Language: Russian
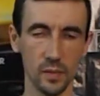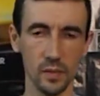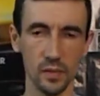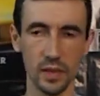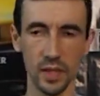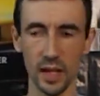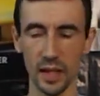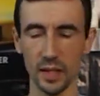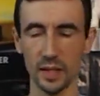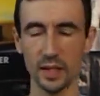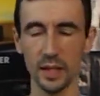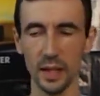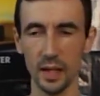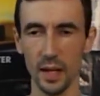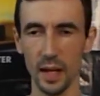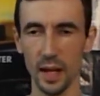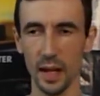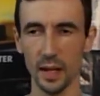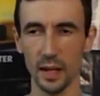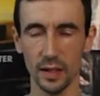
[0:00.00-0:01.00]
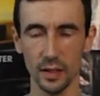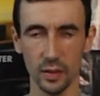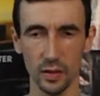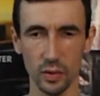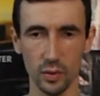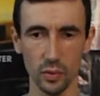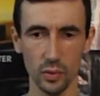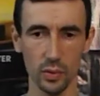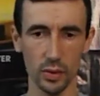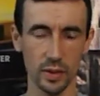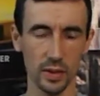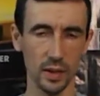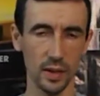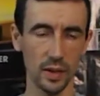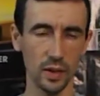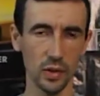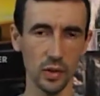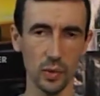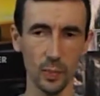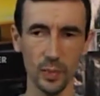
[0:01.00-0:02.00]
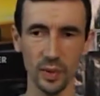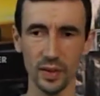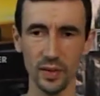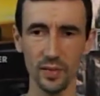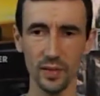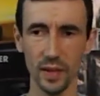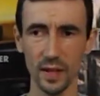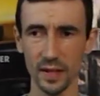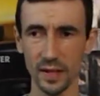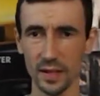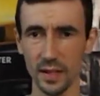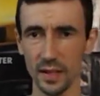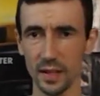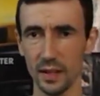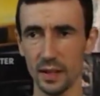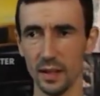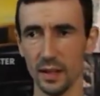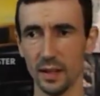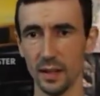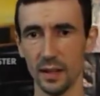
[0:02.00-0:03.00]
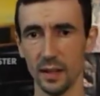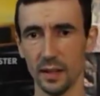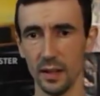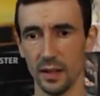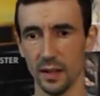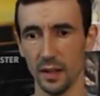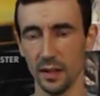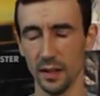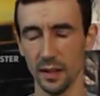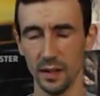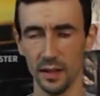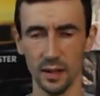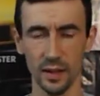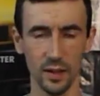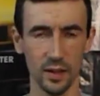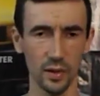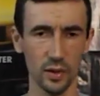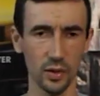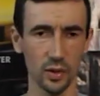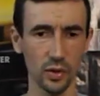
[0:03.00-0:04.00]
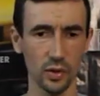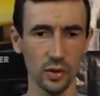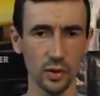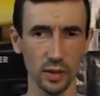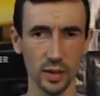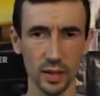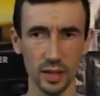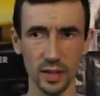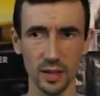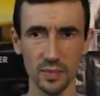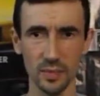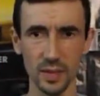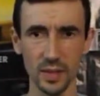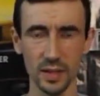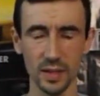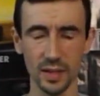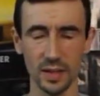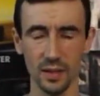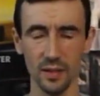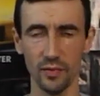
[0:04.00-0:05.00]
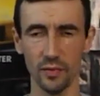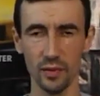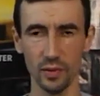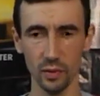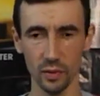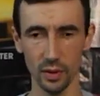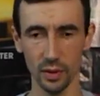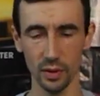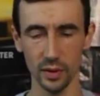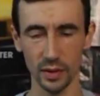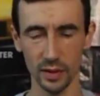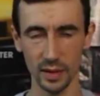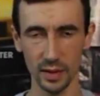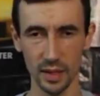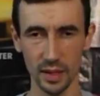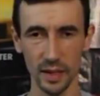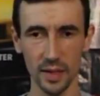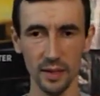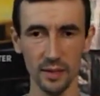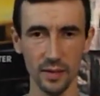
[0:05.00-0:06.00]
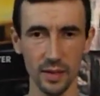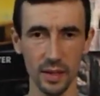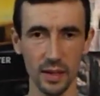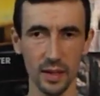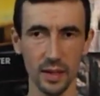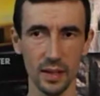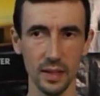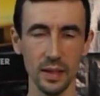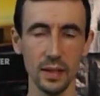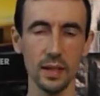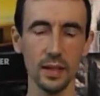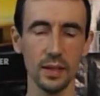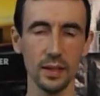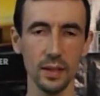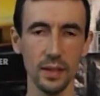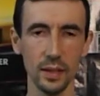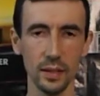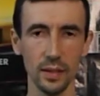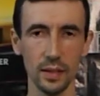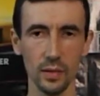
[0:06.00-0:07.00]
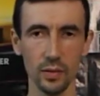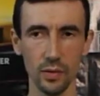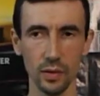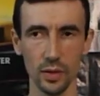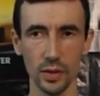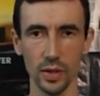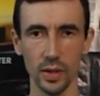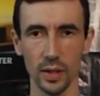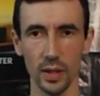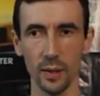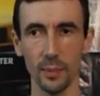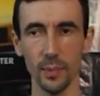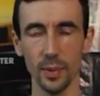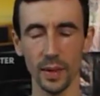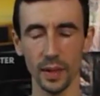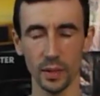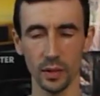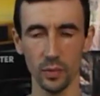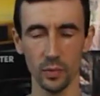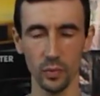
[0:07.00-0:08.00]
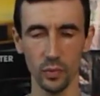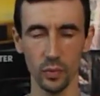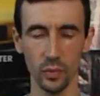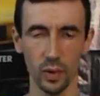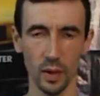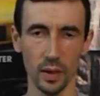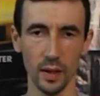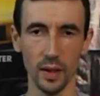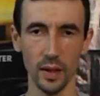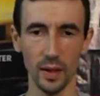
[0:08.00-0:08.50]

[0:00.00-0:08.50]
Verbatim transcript: вся остальная конструкция, что подвески, э, что трансмиссии, все древние и ненадежные, поэтому